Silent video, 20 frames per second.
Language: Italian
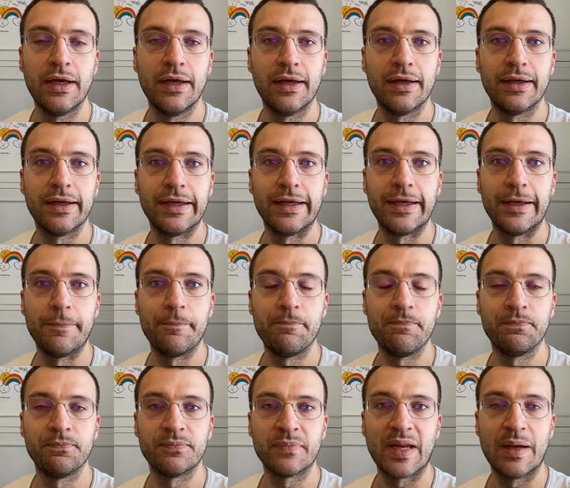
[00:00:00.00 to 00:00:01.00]
E,
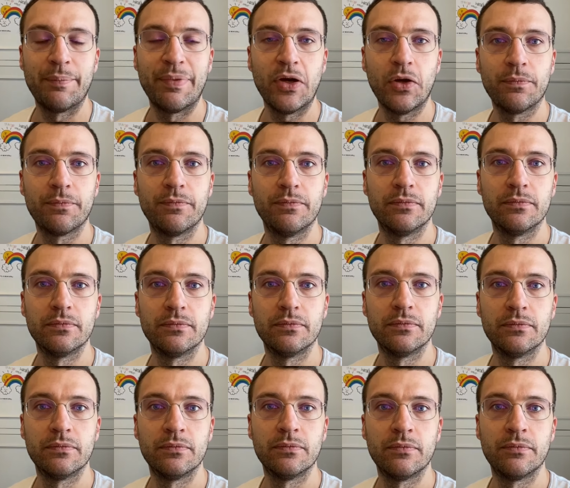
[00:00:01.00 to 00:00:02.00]
ehm, però mh,
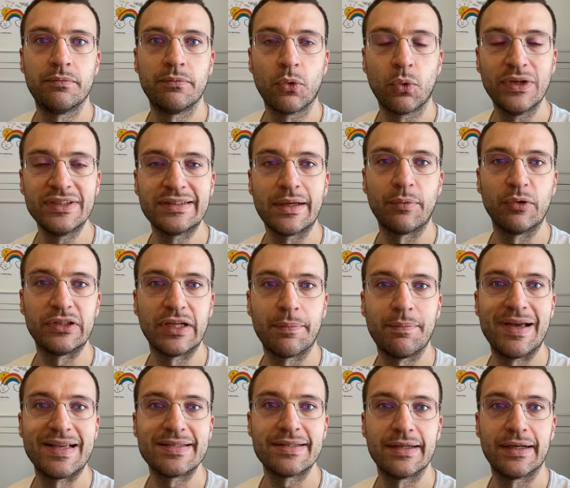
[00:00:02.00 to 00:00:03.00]
mm, questa potrebbe
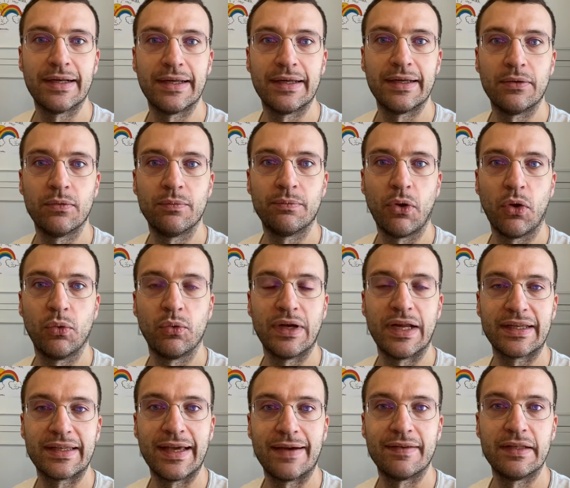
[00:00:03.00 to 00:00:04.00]
essere un po' una
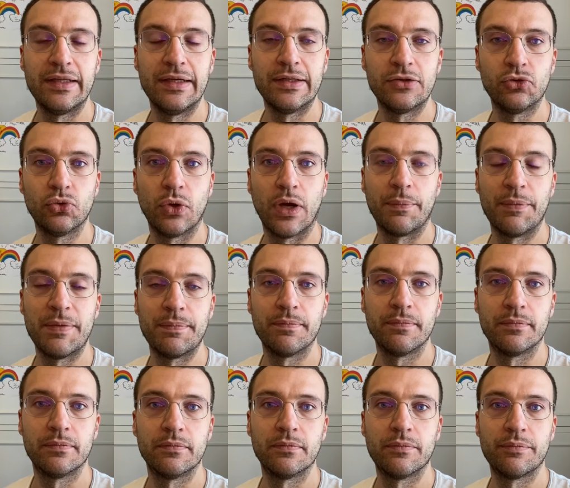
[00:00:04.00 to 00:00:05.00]
chiave di lettura. A me
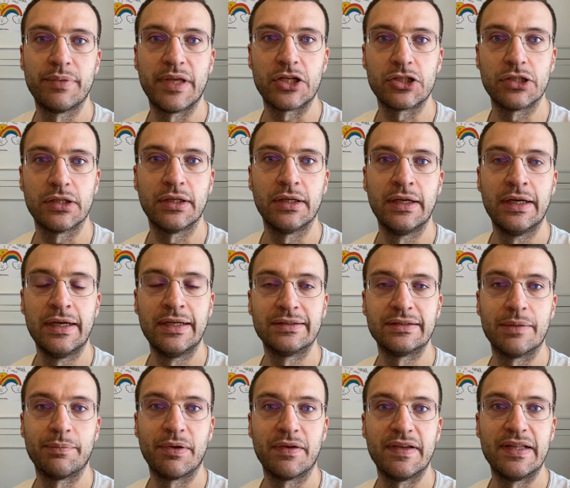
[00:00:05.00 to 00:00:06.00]
mm, piace
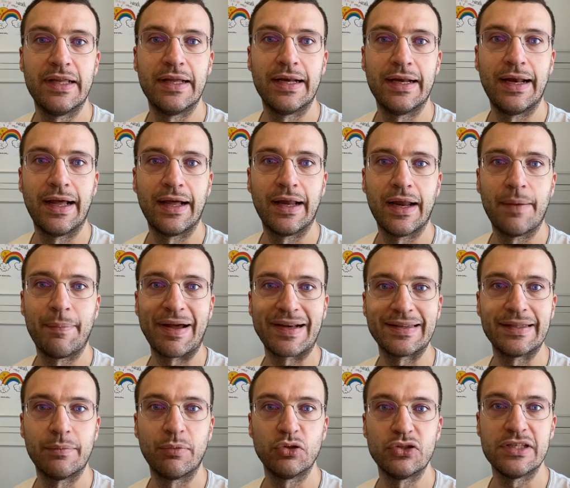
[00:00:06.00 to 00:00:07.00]
sempre vedere la, la parte
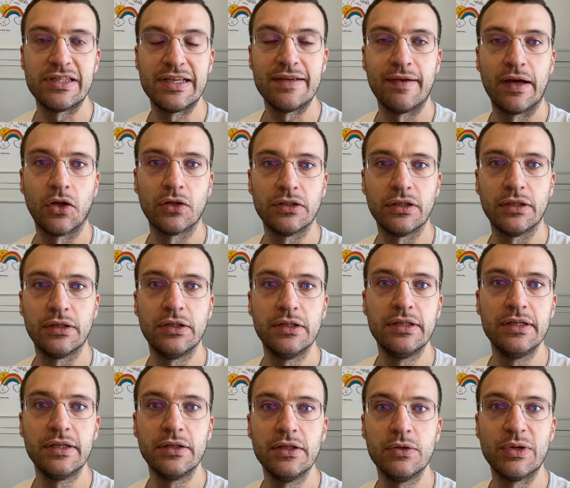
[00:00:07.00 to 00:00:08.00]
positiva no? di, di,
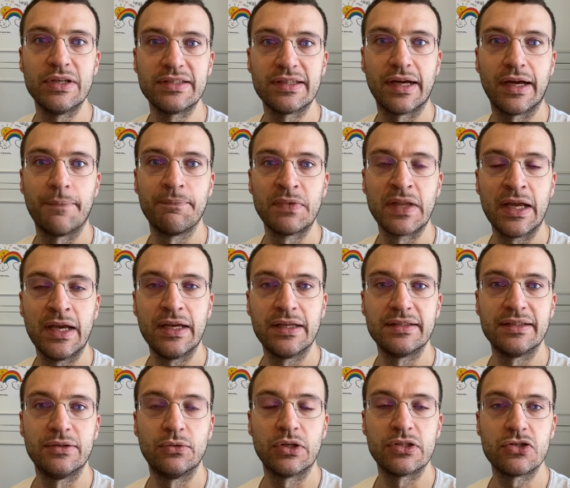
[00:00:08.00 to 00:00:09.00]
di, questa
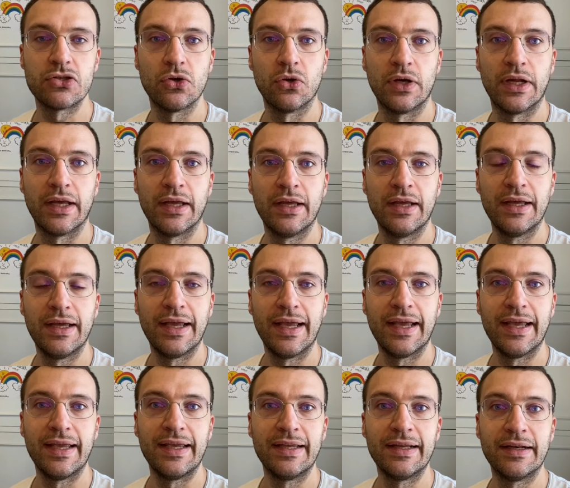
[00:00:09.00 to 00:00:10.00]
situazione
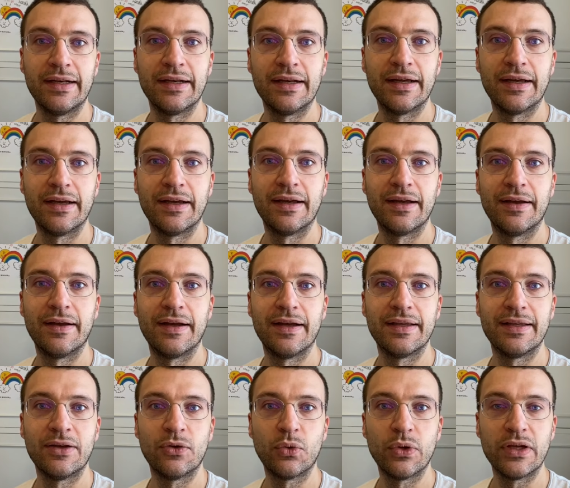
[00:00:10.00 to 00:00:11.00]
e in, eh,
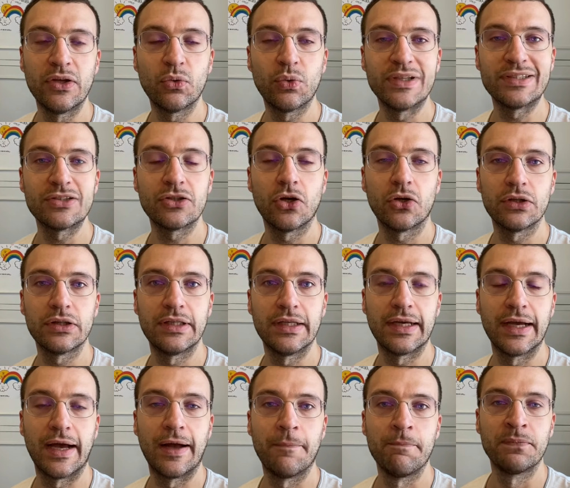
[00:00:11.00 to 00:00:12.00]
in, in
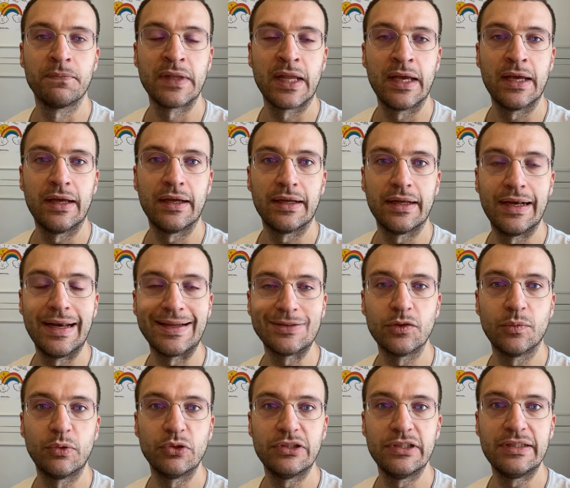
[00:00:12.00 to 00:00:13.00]
quest'ottica il lato
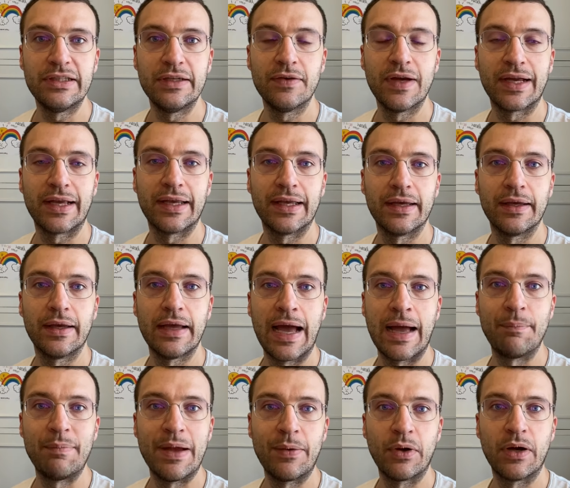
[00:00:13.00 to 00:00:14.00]
positivo è che
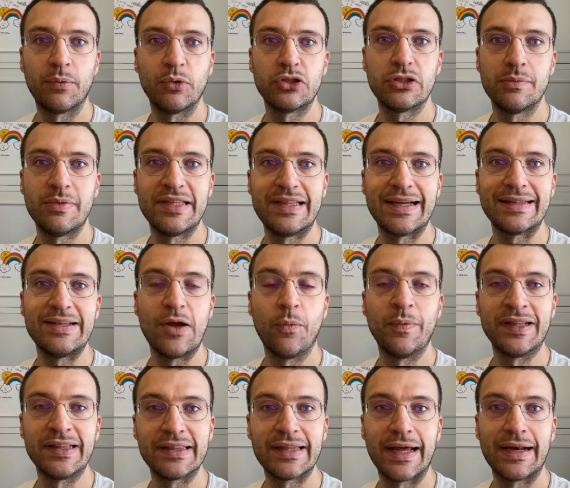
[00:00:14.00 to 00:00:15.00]
abbiamo la possibilità di
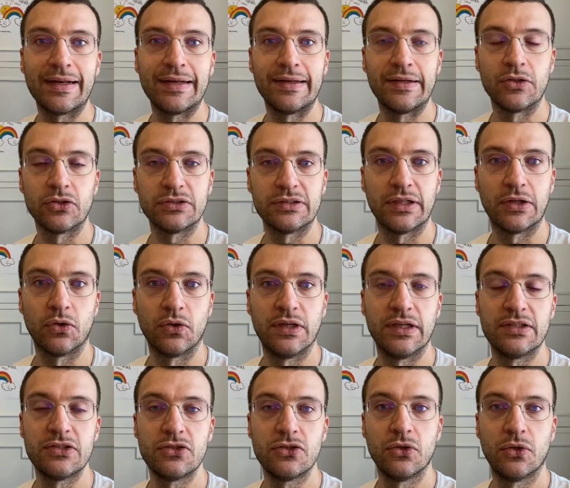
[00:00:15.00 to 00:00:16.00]
aumentare le nostre
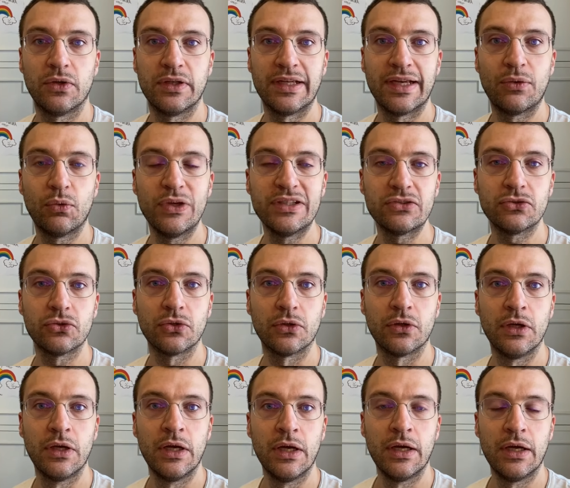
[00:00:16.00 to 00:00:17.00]
connessioni e questo
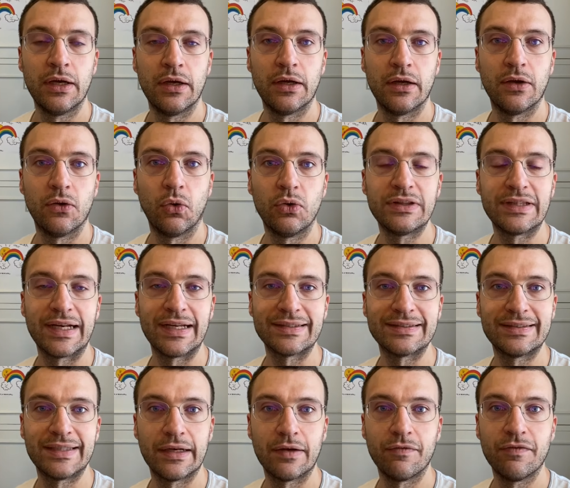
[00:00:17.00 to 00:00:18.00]
eh, oltre a
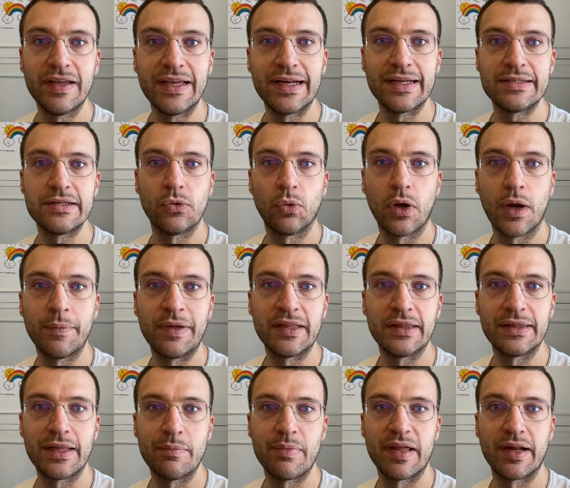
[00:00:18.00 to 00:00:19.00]
servire
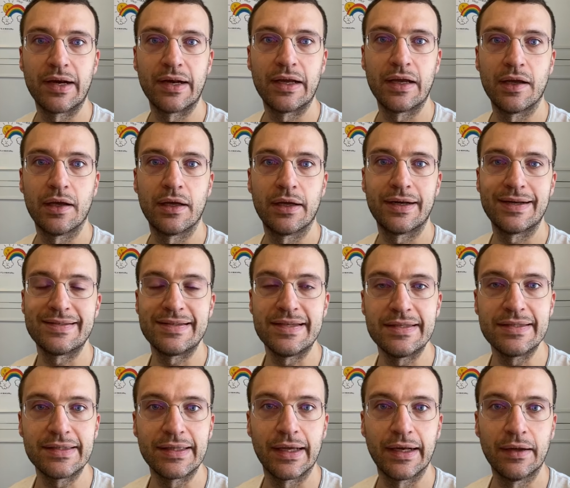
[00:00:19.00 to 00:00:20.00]
sicuramente per eh,
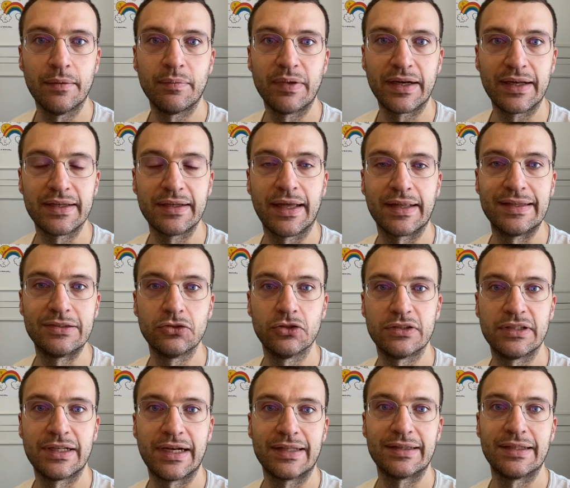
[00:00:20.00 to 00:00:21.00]
resistere, perché adesso si
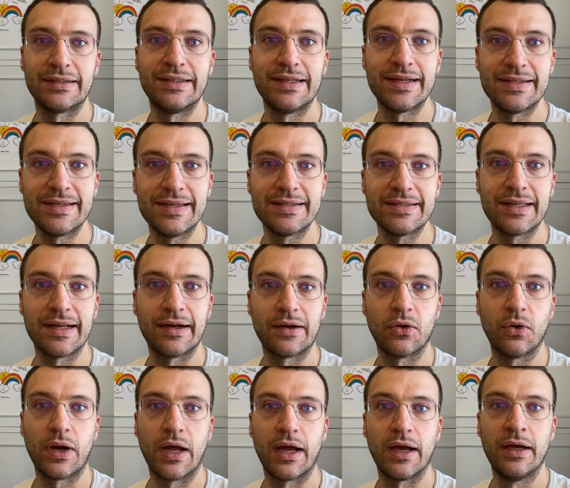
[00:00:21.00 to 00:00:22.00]
tratta di resistere
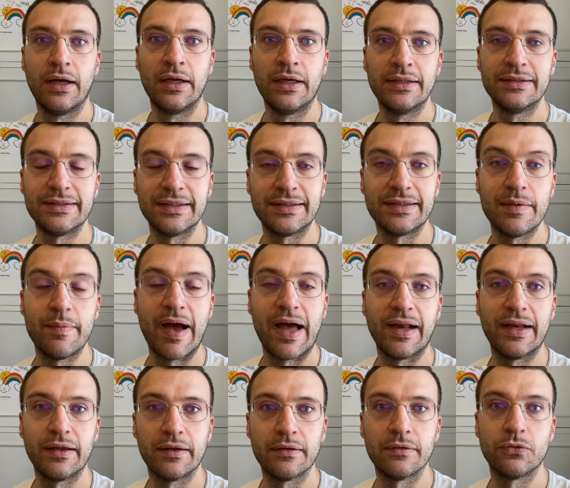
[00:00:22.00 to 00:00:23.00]
ancora
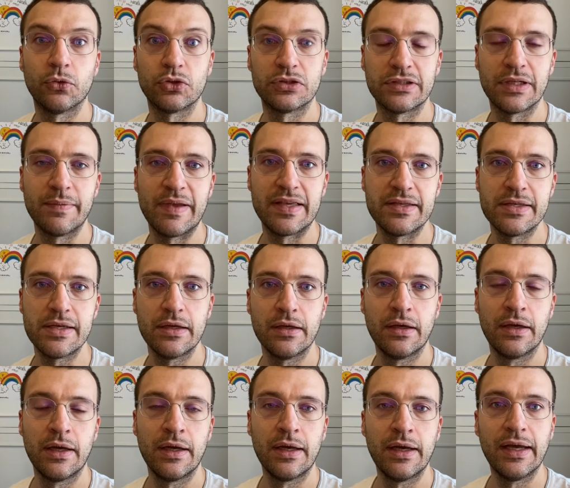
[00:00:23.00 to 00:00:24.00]
settimane, forse mesi,
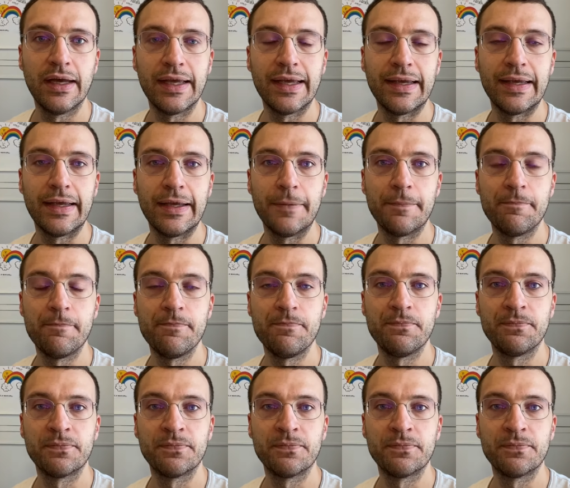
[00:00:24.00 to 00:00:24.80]
e, ehm,